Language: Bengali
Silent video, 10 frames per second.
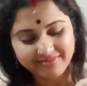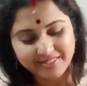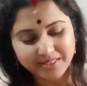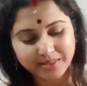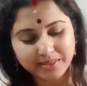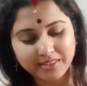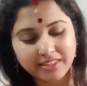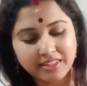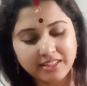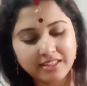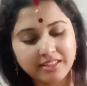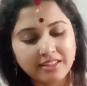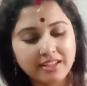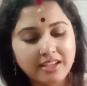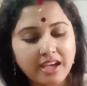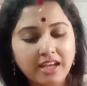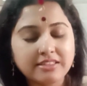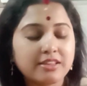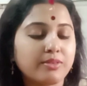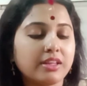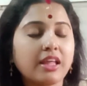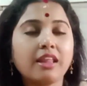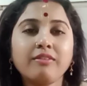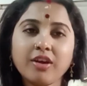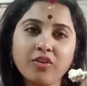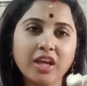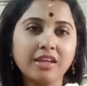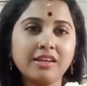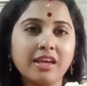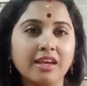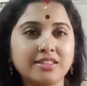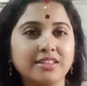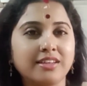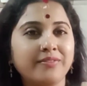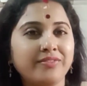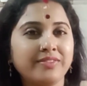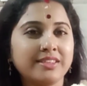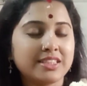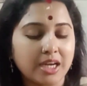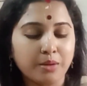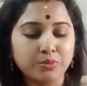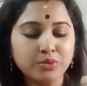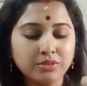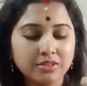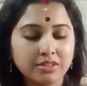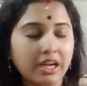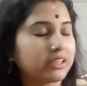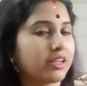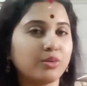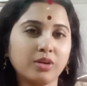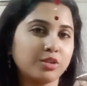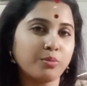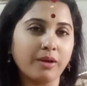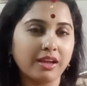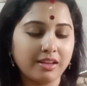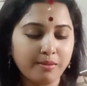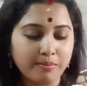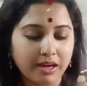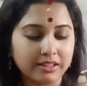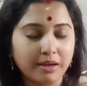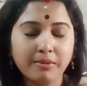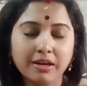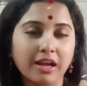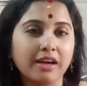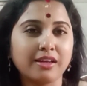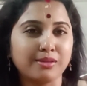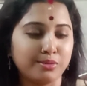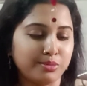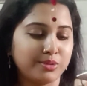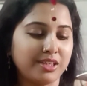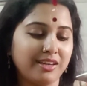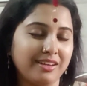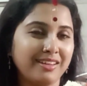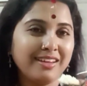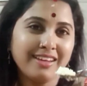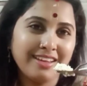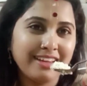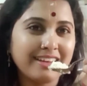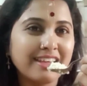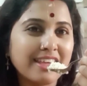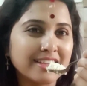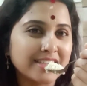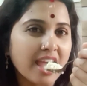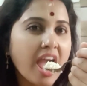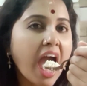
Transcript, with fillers: তো আজকে তোমাদের দাদাভাইও এই খেয়েছে সাবু নারকেল কোড়া তো পায়নি বাদাম আর আখের গুড় মনে হয় এটাই খেয়েছে